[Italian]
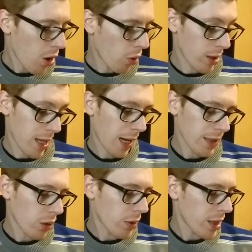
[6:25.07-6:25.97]

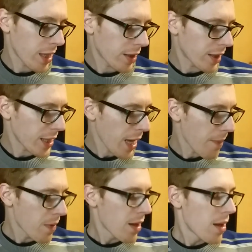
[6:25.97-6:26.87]
occhiata, quindi niente di che.
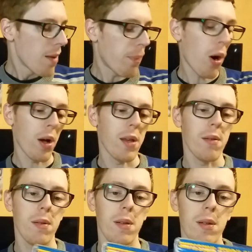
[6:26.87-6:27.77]
Poi
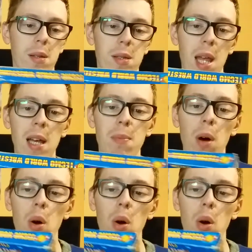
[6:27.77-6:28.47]
Tecmo